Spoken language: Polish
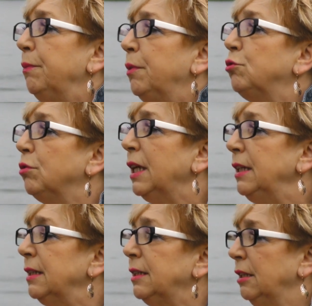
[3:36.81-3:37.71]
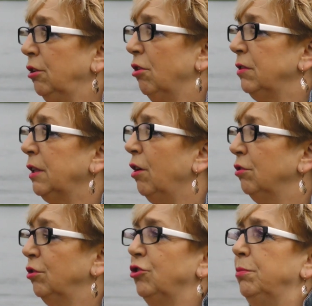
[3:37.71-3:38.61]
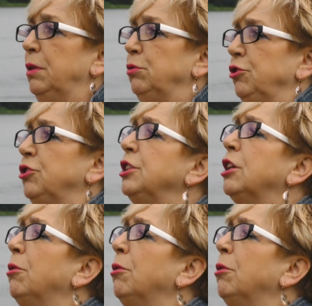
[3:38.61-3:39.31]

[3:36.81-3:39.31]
bo tutaj jest ta troska o to, żeby ludzie się nie